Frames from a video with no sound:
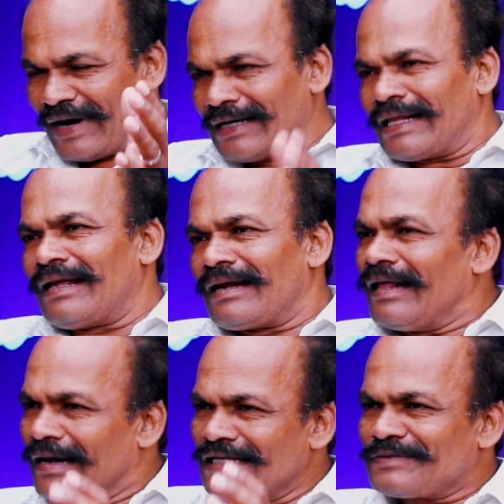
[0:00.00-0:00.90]

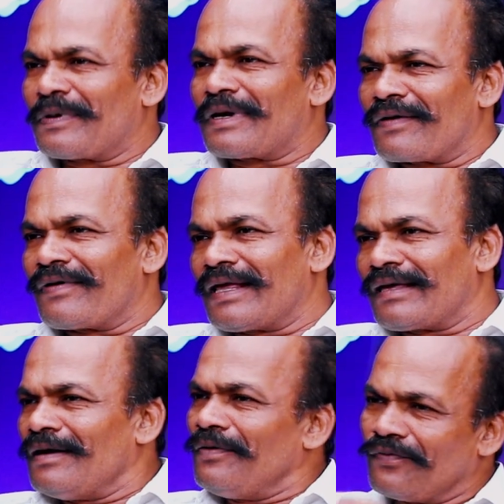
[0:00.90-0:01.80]
வேட்டையனை ரிலீஸ் பண்ற
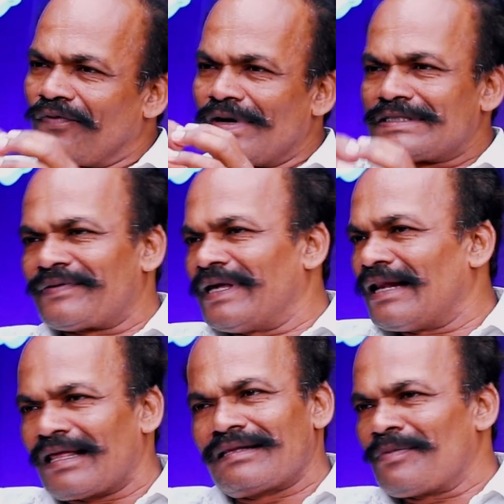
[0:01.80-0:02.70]
வரைக்கும் ஃபுல்
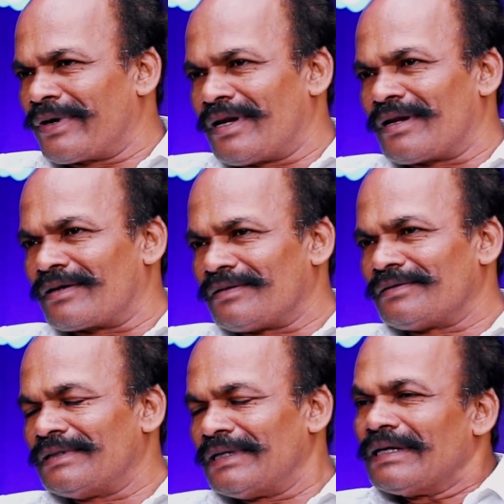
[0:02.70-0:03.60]
ஸ்விங்கில் அதுதான் போயிட்டு
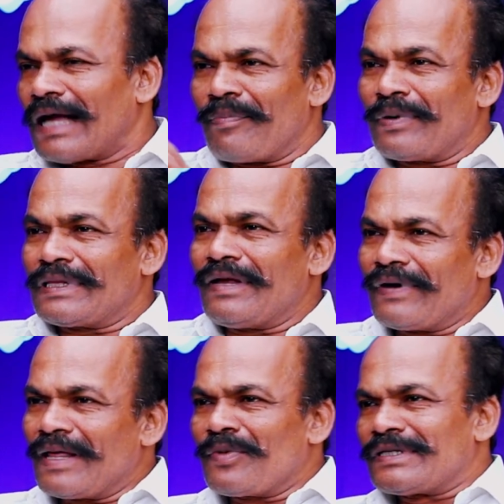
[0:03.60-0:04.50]
இருக்கும் அப்புறம்
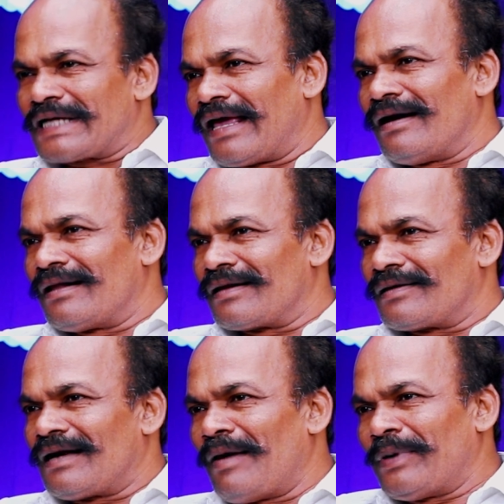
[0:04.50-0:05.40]
தான் விடாமுயற்சி கையில்
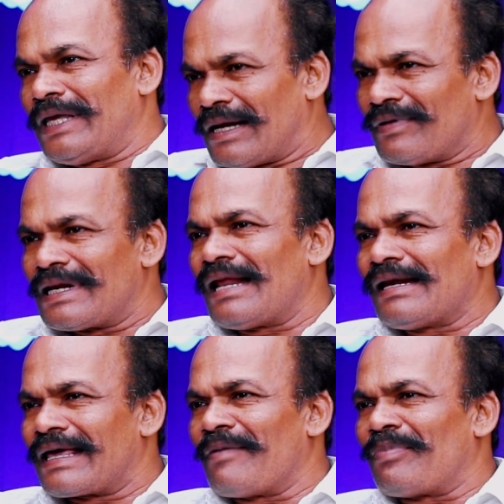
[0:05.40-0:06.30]
எடுக்கணும் அப்போ இருபது
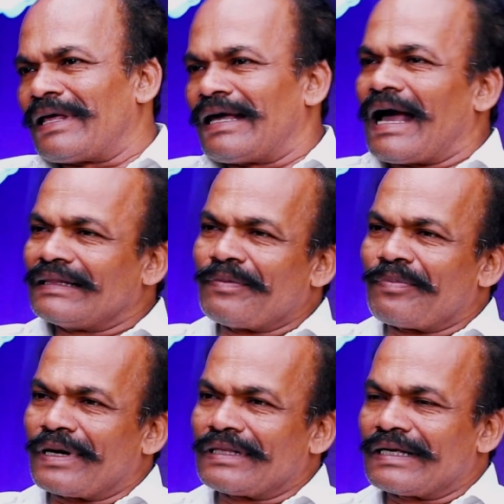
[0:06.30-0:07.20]
நாள் கேப்பில் அந்த
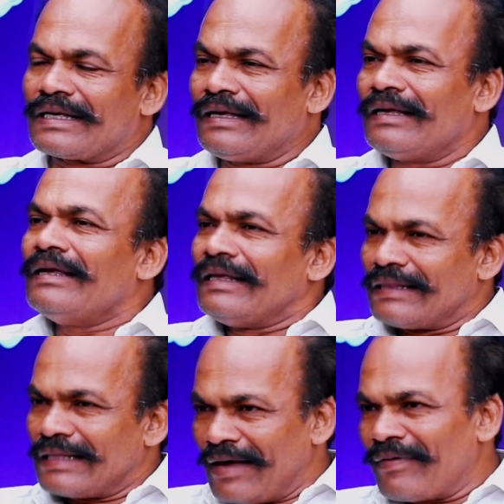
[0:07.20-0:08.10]
படத்துக்கு
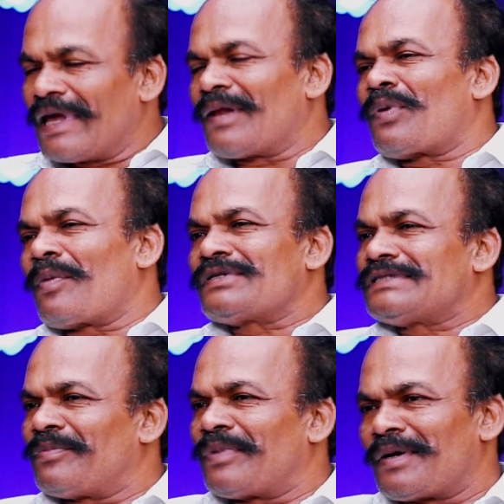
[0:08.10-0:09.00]
தேவையான
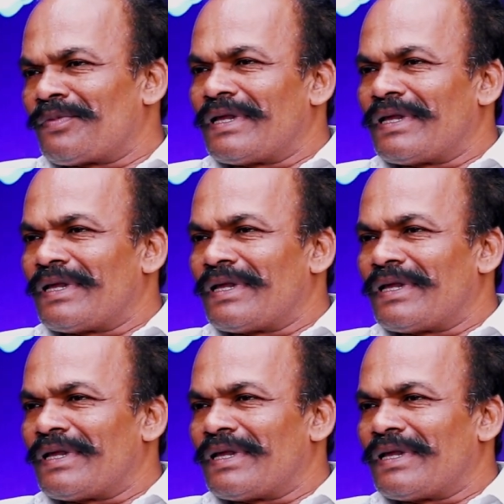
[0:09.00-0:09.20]
ப்ரொமோஷன் பண்ண